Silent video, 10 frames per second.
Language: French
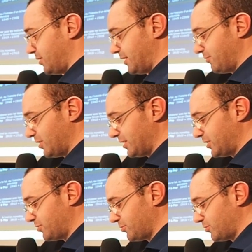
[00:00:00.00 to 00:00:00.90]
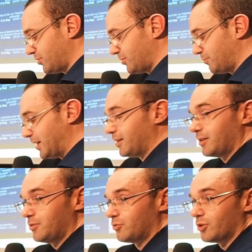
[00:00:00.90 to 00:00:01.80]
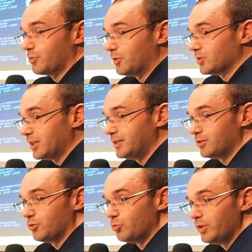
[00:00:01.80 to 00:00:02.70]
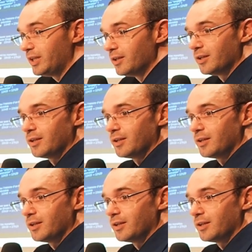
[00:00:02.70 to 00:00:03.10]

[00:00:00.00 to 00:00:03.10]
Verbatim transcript: d'avoir des gens, ben, on leur demande et ils disent oui.